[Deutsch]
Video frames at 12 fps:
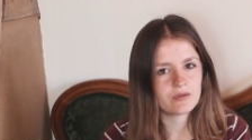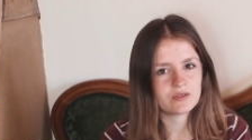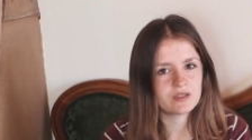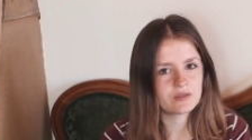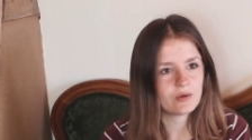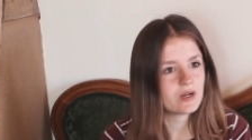auf
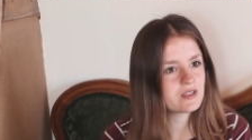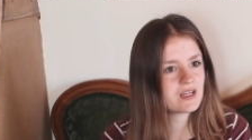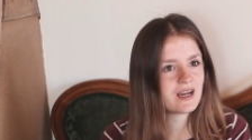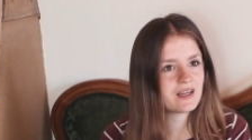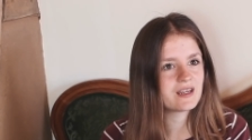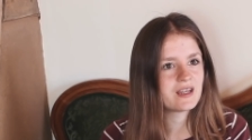die
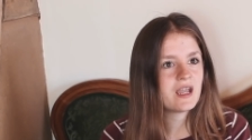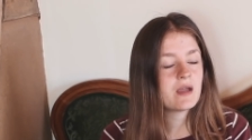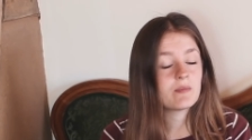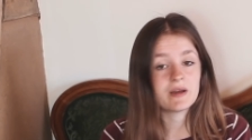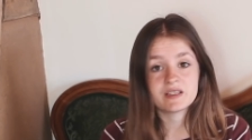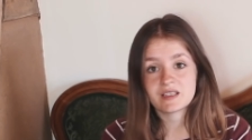Sorte an.
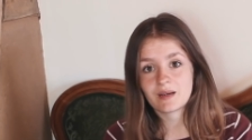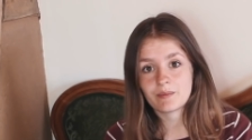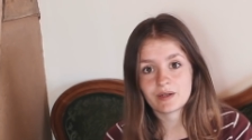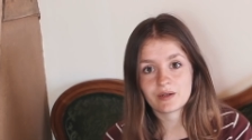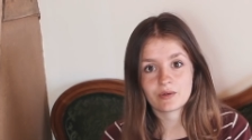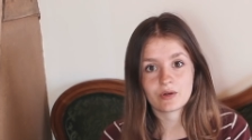Manche kann
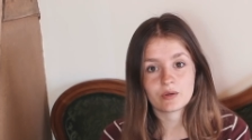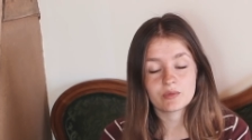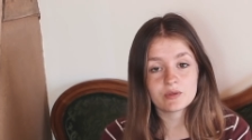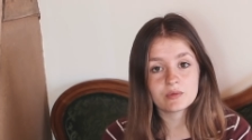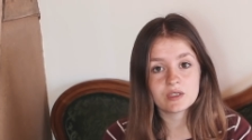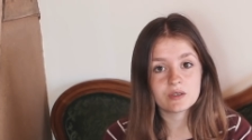man auch noch im
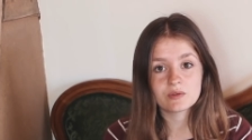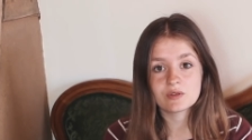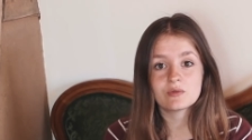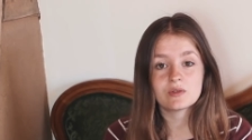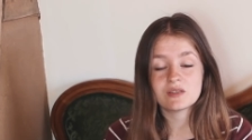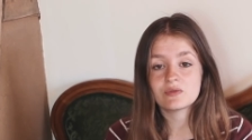Juni und
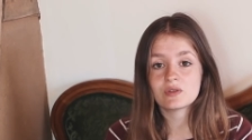Juli